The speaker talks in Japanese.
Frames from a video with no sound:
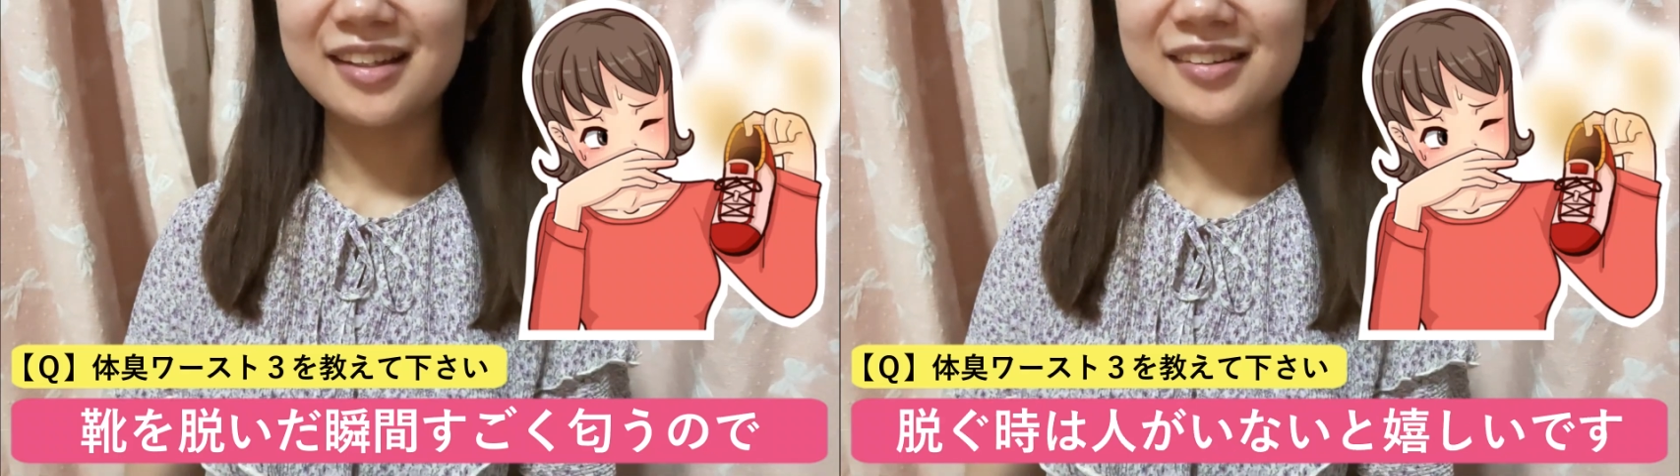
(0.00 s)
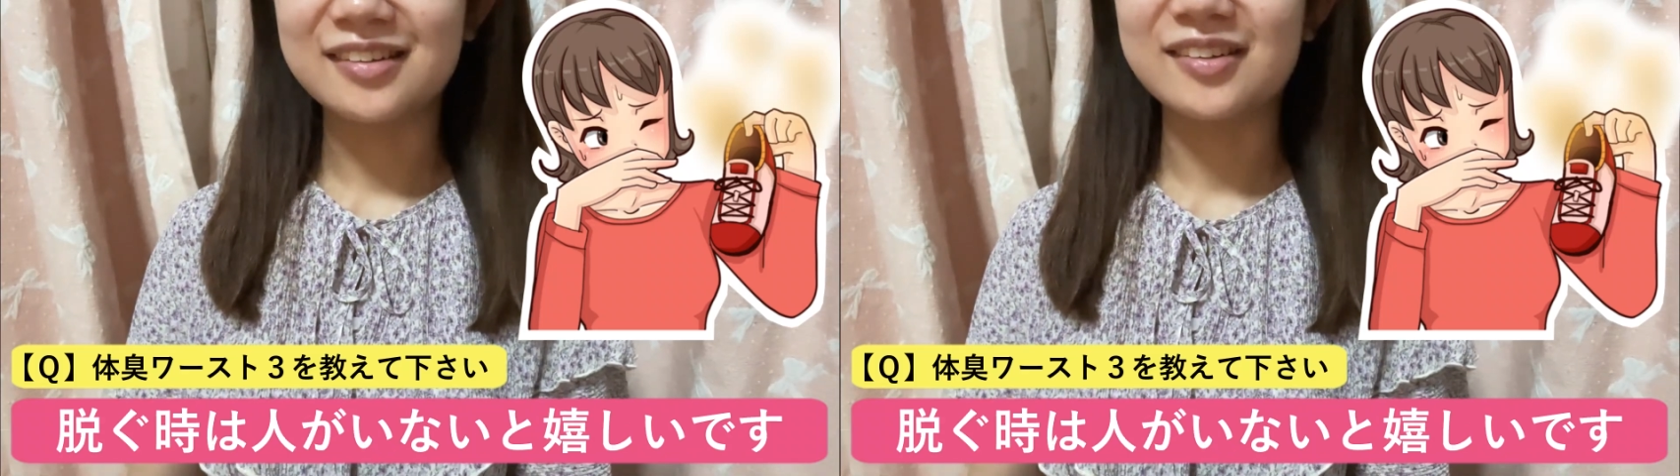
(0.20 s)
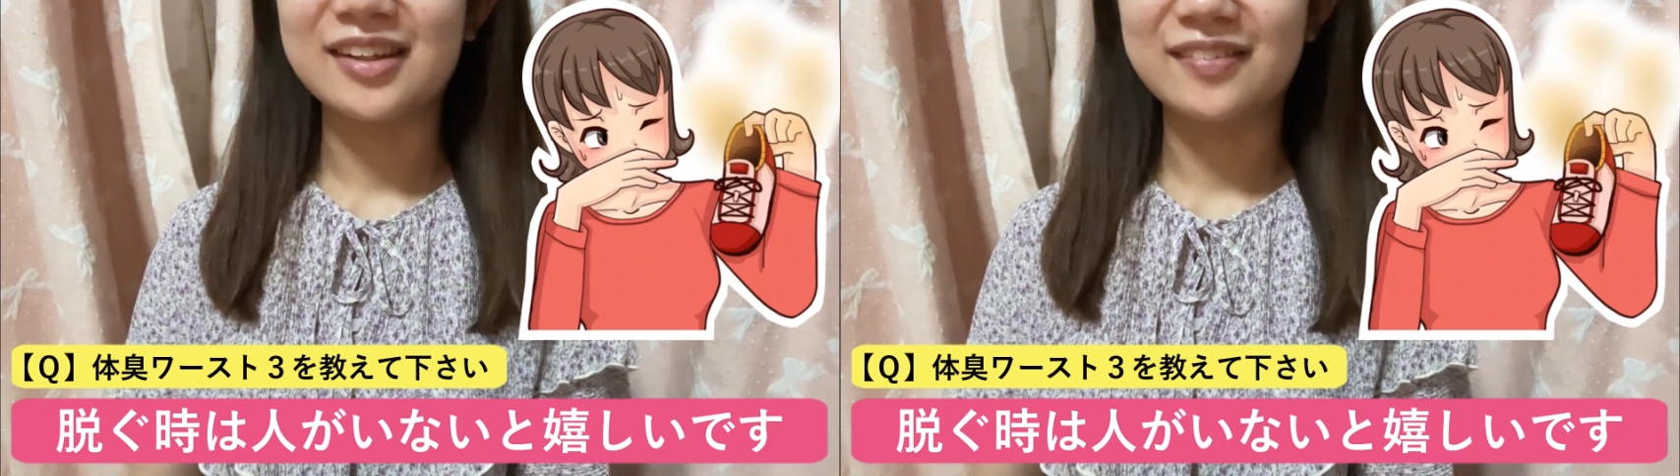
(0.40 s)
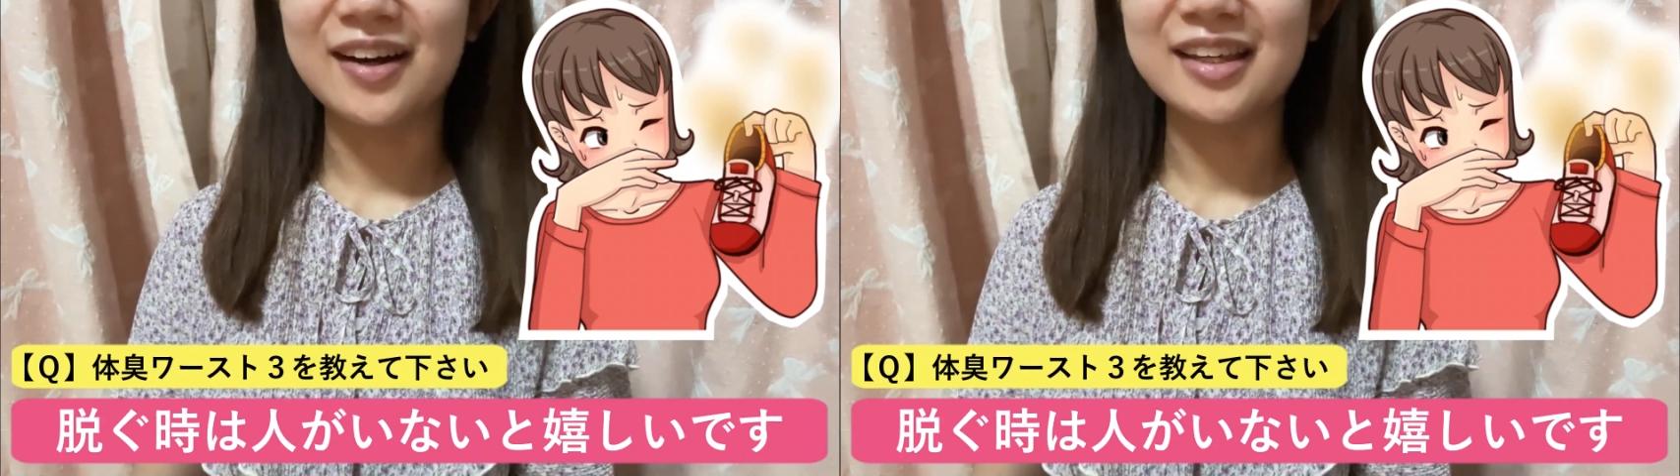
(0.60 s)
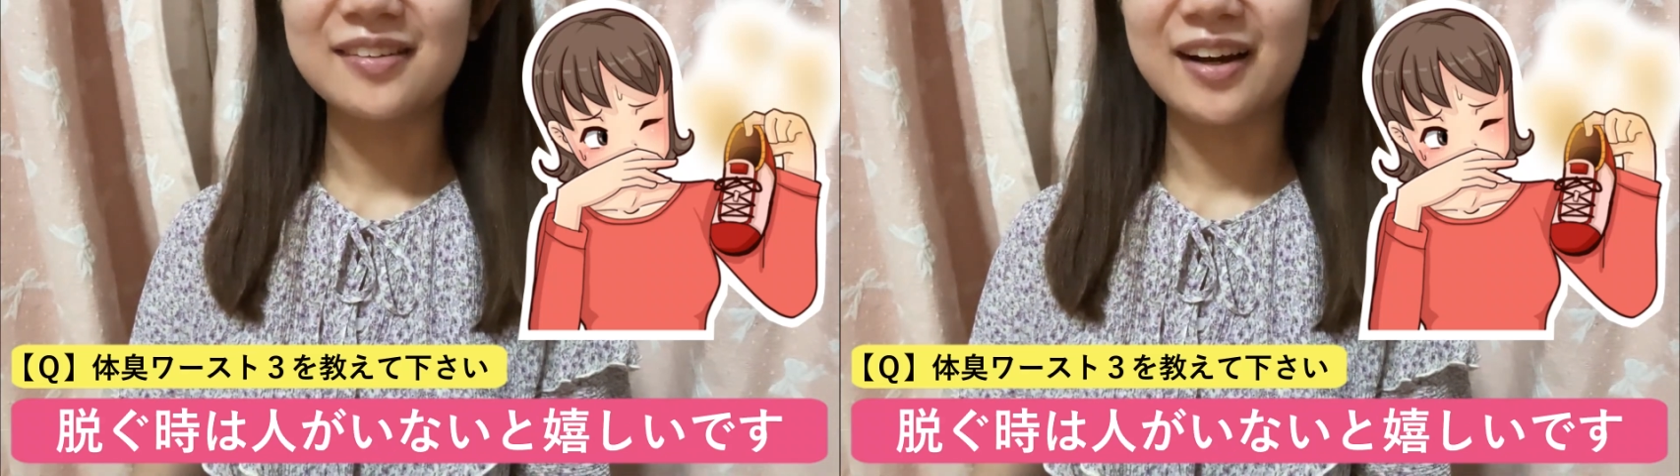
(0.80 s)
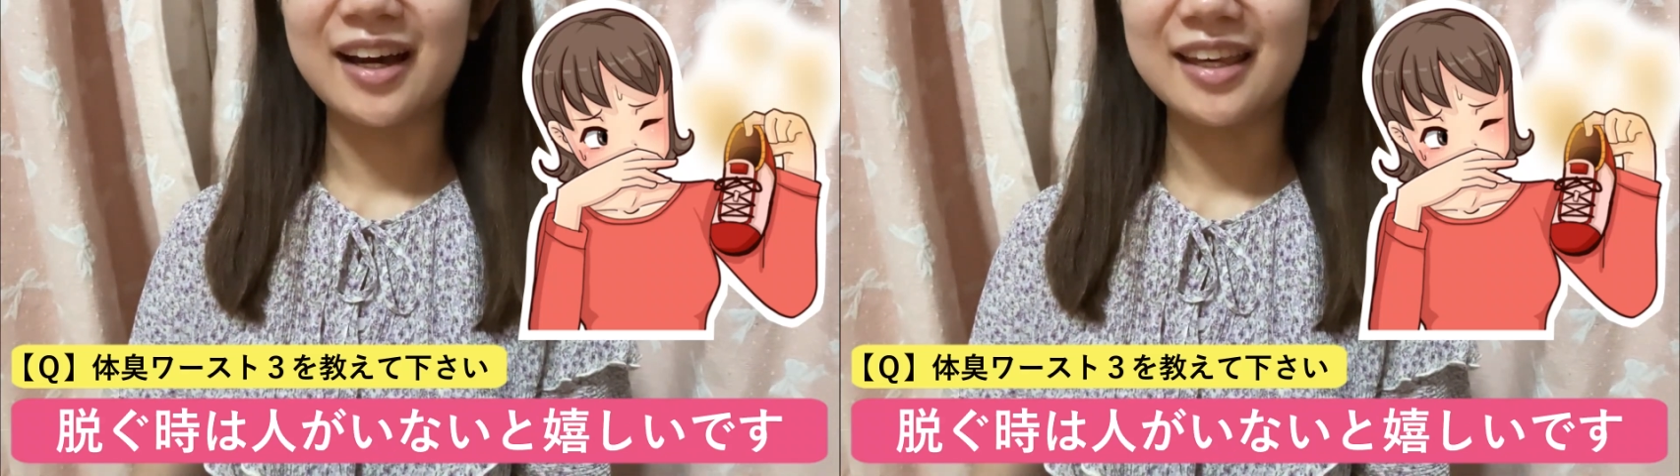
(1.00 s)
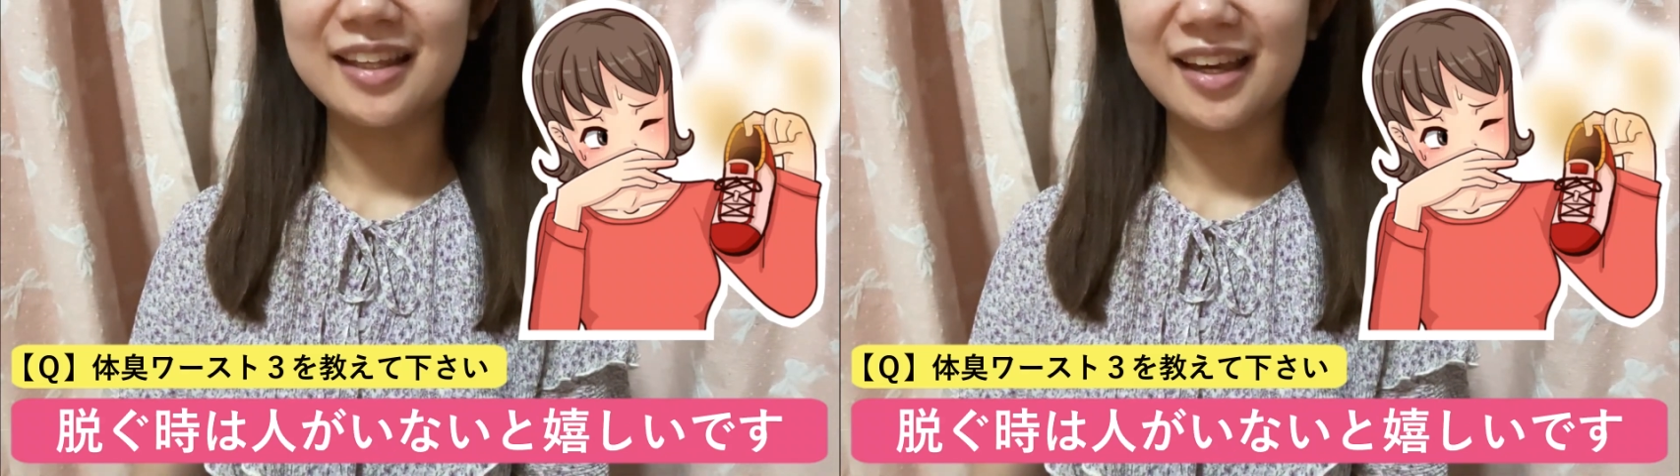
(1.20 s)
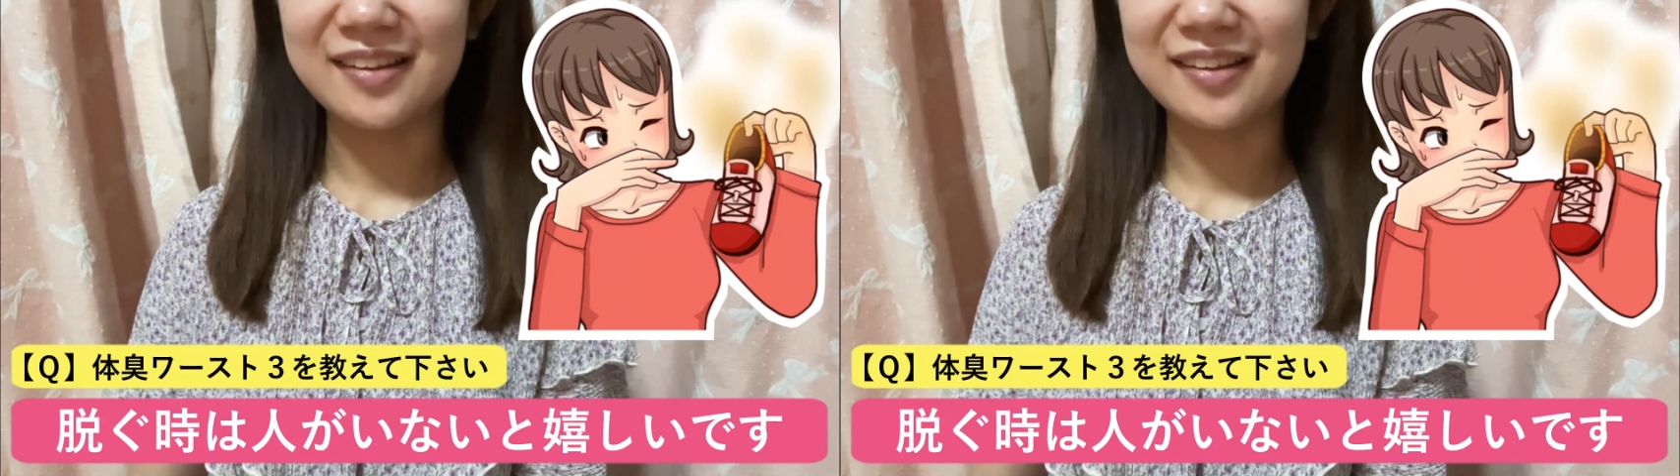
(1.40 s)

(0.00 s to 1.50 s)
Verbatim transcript: 脱ぐ時は人がいな